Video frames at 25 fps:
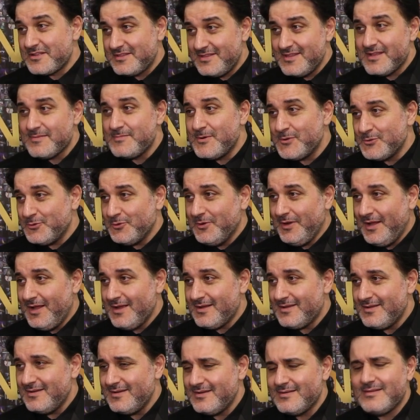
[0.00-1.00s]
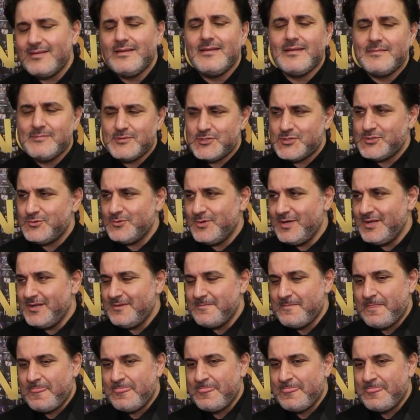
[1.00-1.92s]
كثير موضوع الحكي كثير مش شوي